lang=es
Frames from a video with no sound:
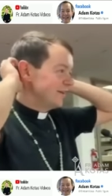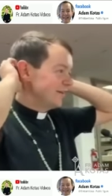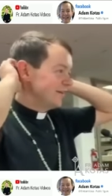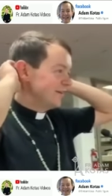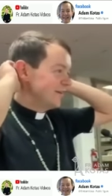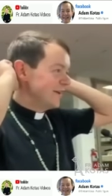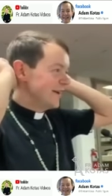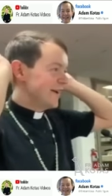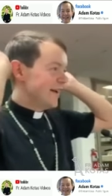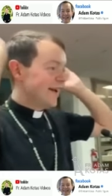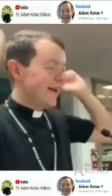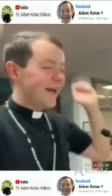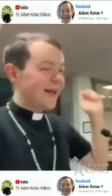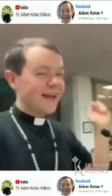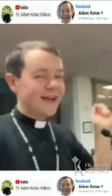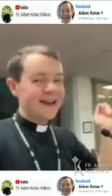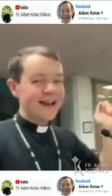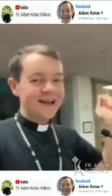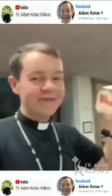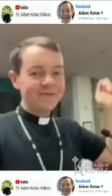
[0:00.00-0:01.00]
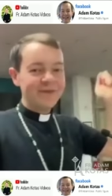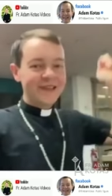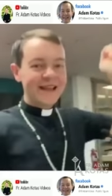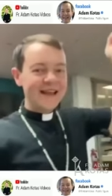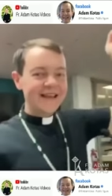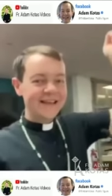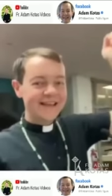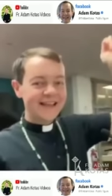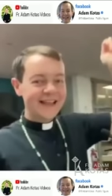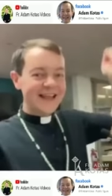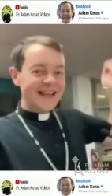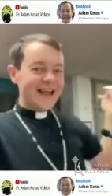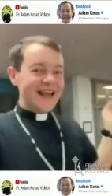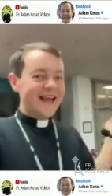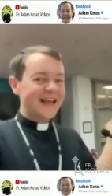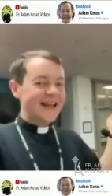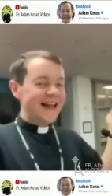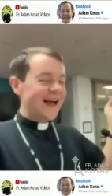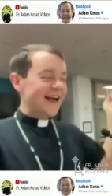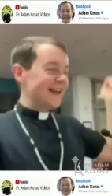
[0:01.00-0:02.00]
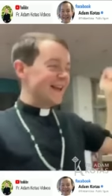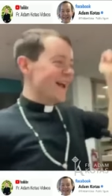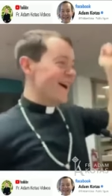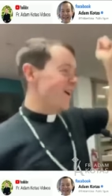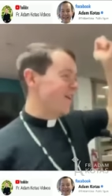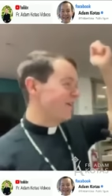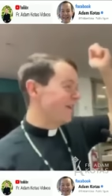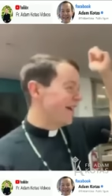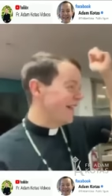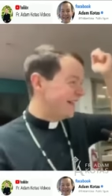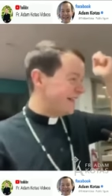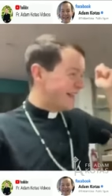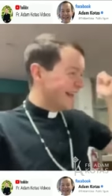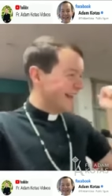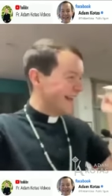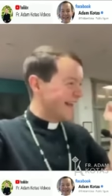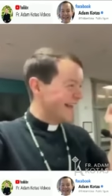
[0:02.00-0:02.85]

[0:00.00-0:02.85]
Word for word: ¿no? And I'm sexy and I know it.